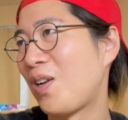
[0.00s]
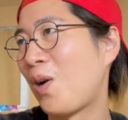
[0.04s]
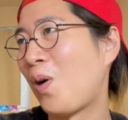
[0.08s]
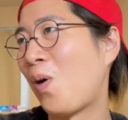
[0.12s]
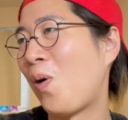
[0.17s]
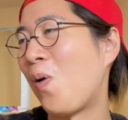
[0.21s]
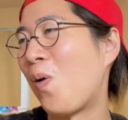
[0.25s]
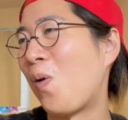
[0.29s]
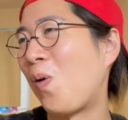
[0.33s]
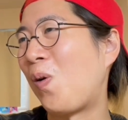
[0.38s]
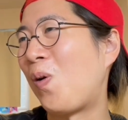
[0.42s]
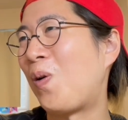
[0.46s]

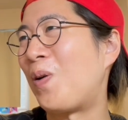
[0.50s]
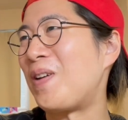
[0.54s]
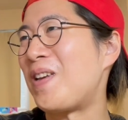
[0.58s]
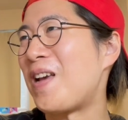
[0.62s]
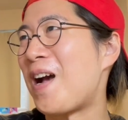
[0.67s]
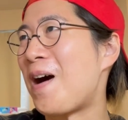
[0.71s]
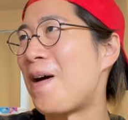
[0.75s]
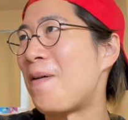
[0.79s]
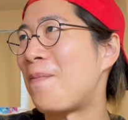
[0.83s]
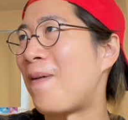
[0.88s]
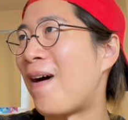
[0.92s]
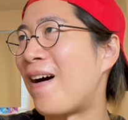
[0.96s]
ここ
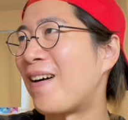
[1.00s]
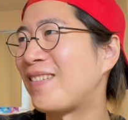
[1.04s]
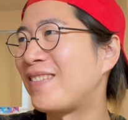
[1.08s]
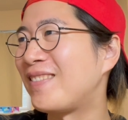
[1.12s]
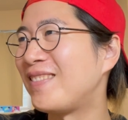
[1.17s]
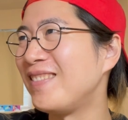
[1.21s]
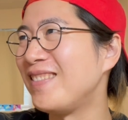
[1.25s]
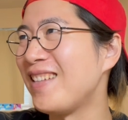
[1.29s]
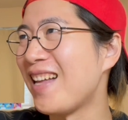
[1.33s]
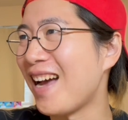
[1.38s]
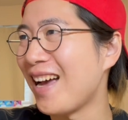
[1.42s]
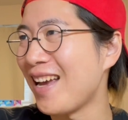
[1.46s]
やば
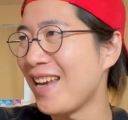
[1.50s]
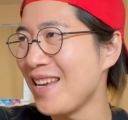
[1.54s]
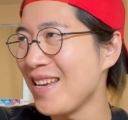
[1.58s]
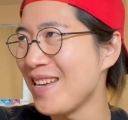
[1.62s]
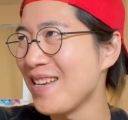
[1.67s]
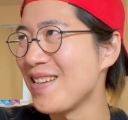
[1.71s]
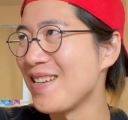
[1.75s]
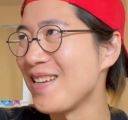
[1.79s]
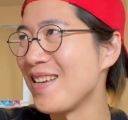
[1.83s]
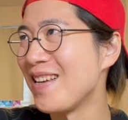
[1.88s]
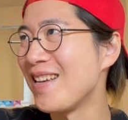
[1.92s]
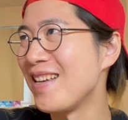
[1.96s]
くない
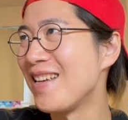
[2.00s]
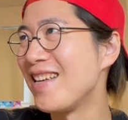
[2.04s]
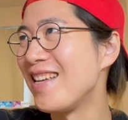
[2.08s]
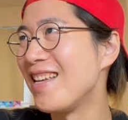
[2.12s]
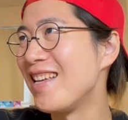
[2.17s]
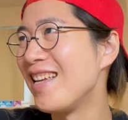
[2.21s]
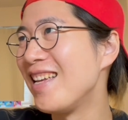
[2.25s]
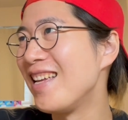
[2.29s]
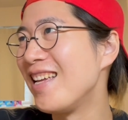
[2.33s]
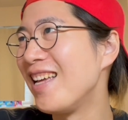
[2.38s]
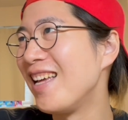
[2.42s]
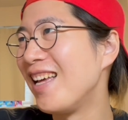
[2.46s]

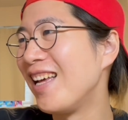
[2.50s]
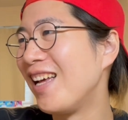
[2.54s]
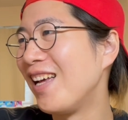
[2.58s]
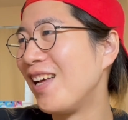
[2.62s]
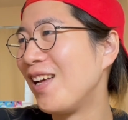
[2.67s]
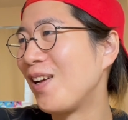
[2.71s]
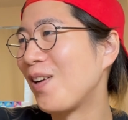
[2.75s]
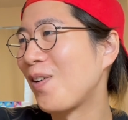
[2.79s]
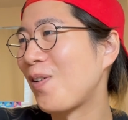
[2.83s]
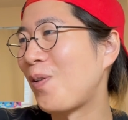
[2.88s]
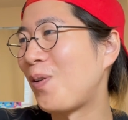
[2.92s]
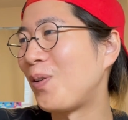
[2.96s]

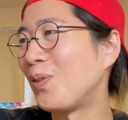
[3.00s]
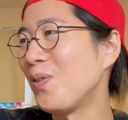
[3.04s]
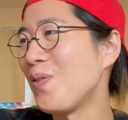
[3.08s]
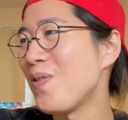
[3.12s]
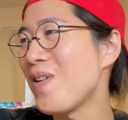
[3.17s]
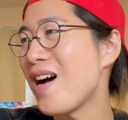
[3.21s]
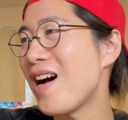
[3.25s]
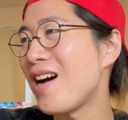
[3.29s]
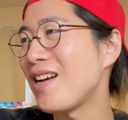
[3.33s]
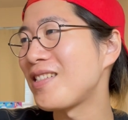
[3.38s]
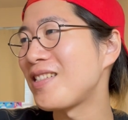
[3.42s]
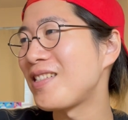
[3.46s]
こ
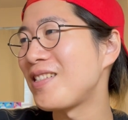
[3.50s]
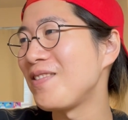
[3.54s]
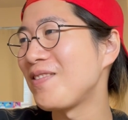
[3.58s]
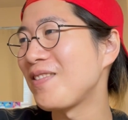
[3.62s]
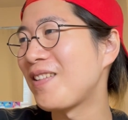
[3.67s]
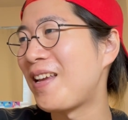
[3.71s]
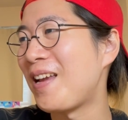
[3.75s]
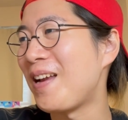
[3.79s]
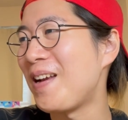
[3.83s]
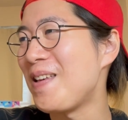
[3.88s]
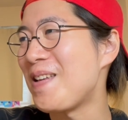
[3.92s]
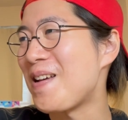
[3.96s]
の足の
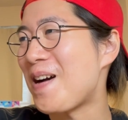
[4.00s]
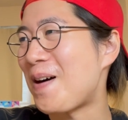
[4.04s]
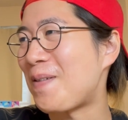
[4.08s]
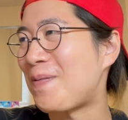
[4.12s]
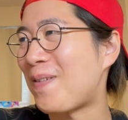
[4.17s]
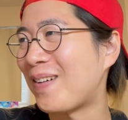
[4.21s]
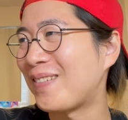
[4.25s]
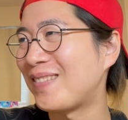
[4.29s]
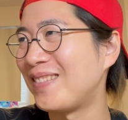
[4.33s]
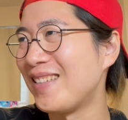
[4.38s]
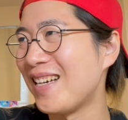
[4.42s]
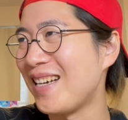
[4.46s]
蹴りや
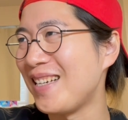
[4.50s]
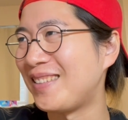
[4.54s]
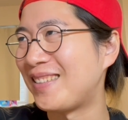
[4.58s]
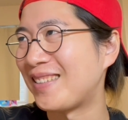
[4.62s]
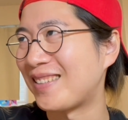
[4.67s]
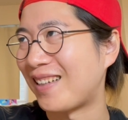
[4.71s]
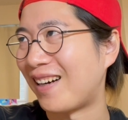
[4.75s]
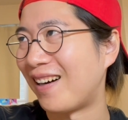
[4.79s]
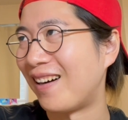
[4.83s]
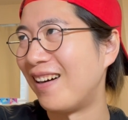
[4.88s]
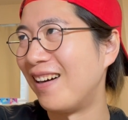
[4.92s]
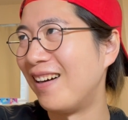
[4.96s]
ばくないで
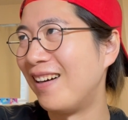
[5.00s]
すか